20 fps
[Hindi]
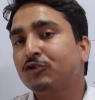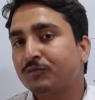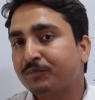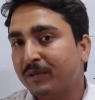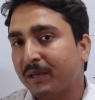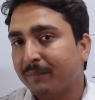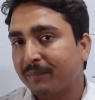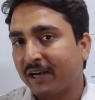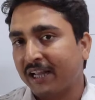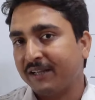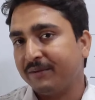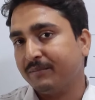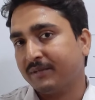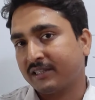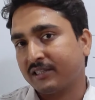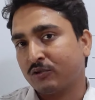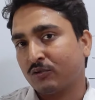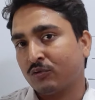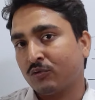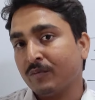चीज़ उस पर अप्लाई
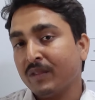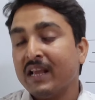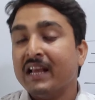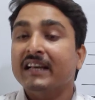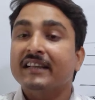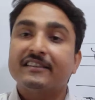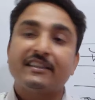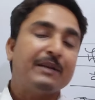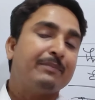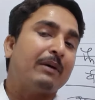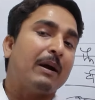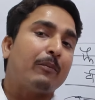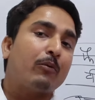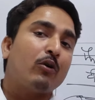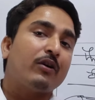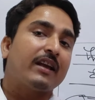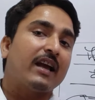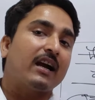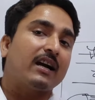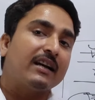मत करो सिर्फ
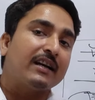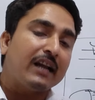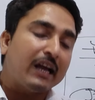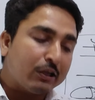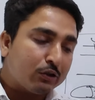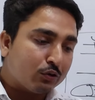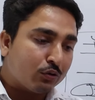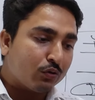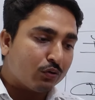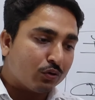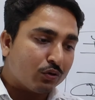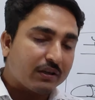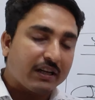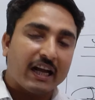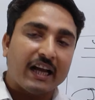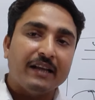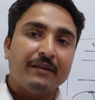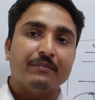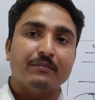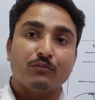आपको क्या करना है दोनों
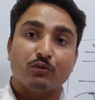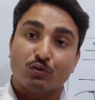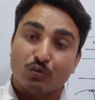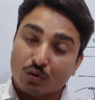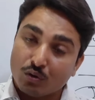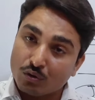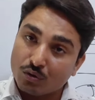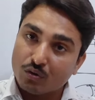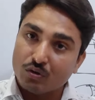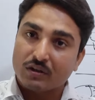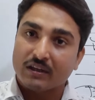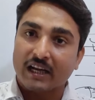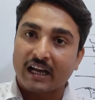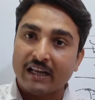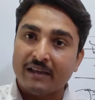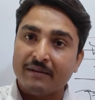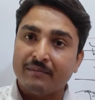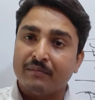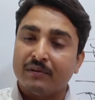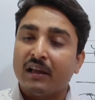टाइम दोनों
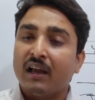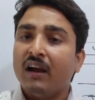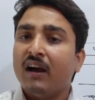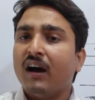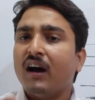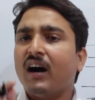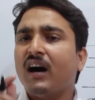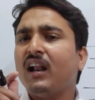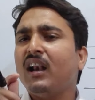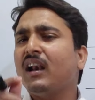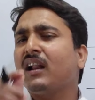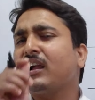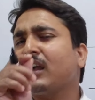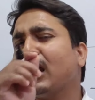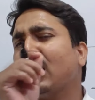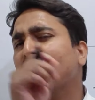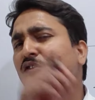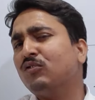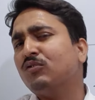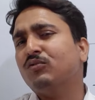टाइम
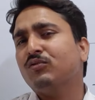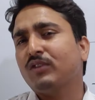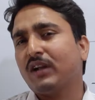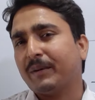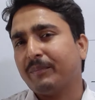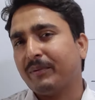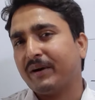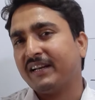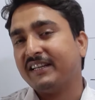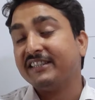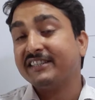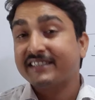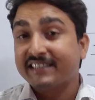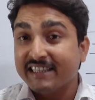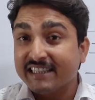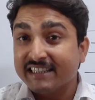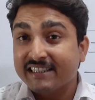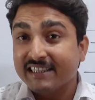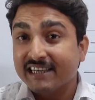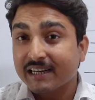हल्का गुनगुना पानी
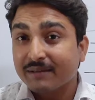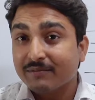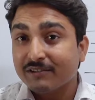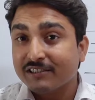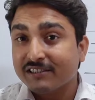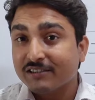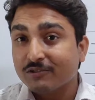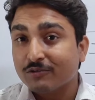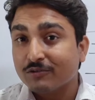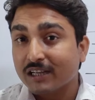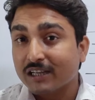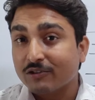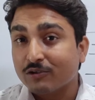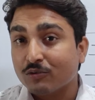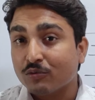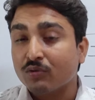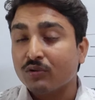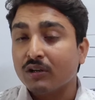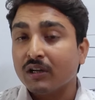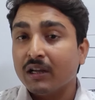शीत गर्म जिसे
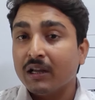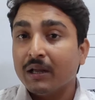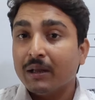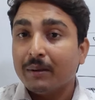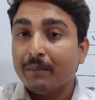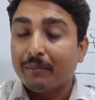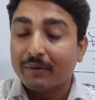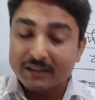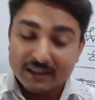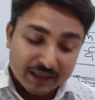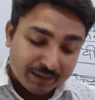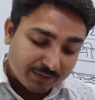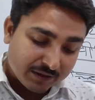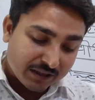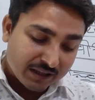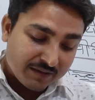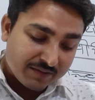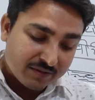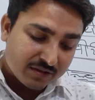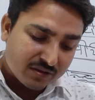कहते हो
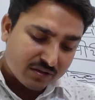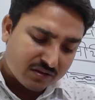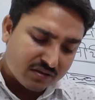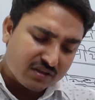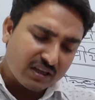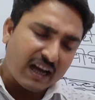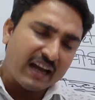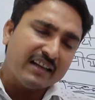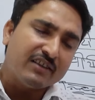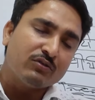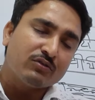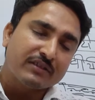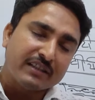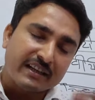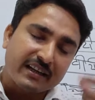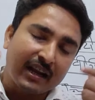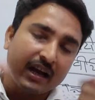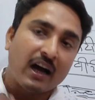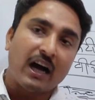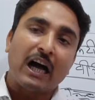मतलब कि चाहे
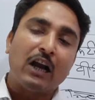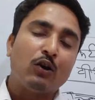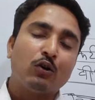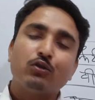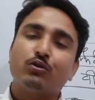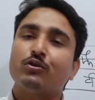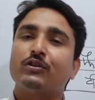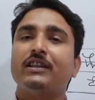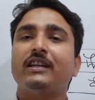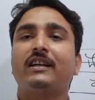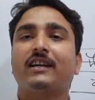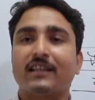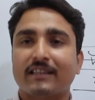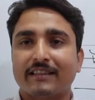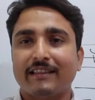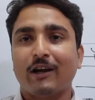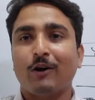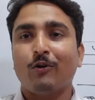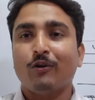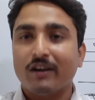उससे नहा लो तो
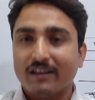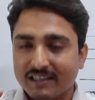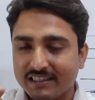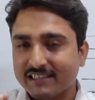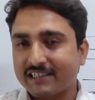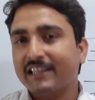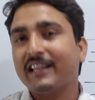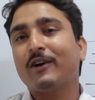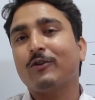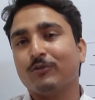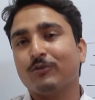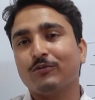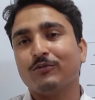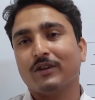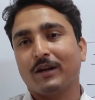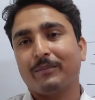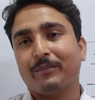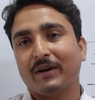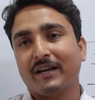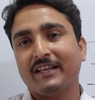दिक्कत ना हो इतना
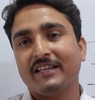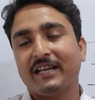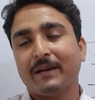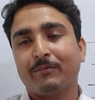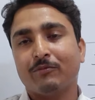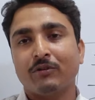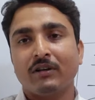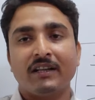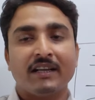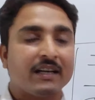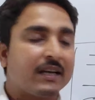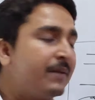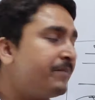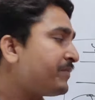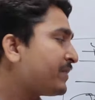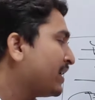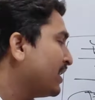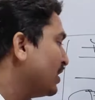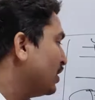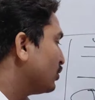गुनगुना पानी आपको
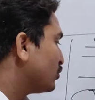लेके